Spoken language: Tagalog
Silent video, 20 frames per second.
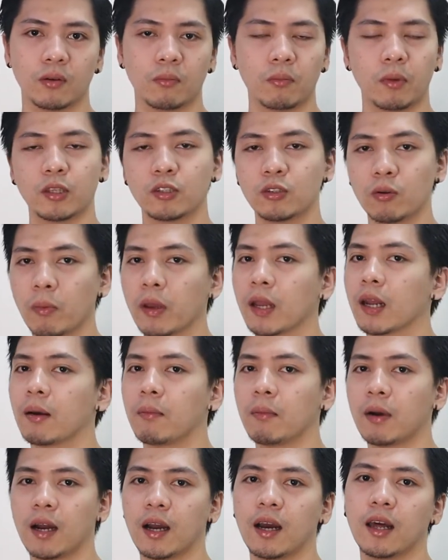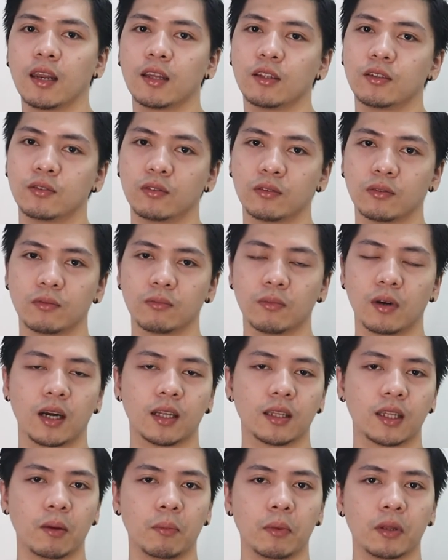medyo may kamahalan yung
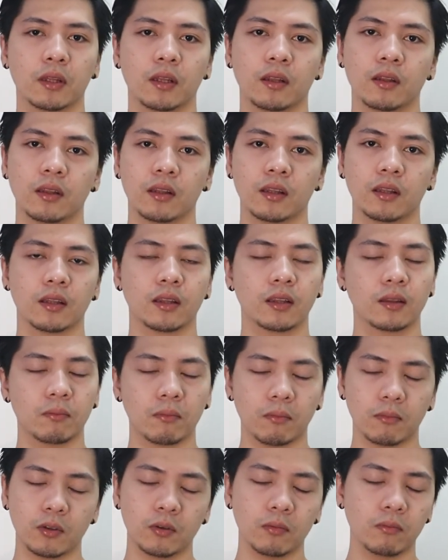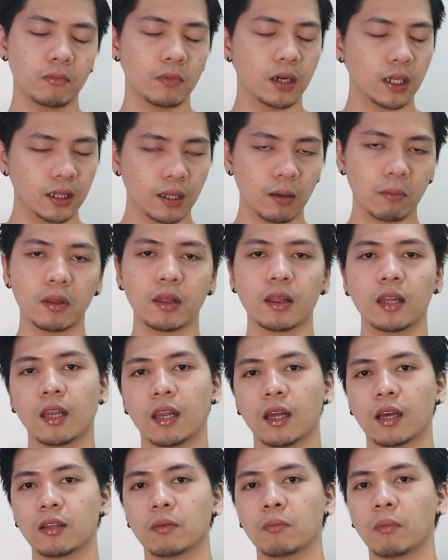mga damit and yung mga damit
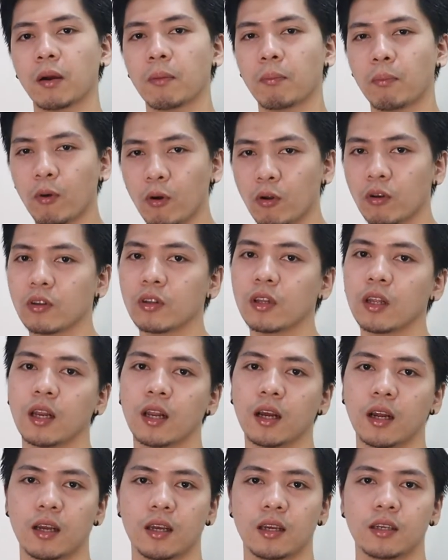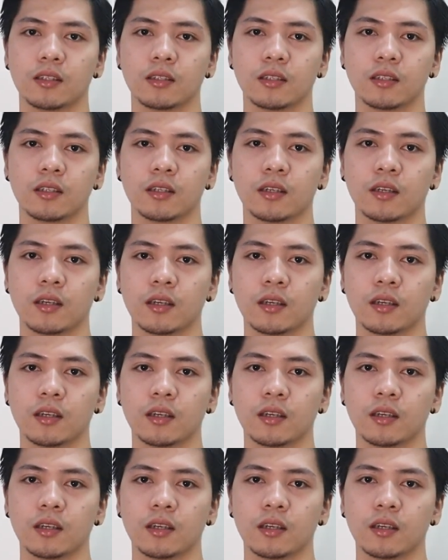nila, yung mga polo nila, guys.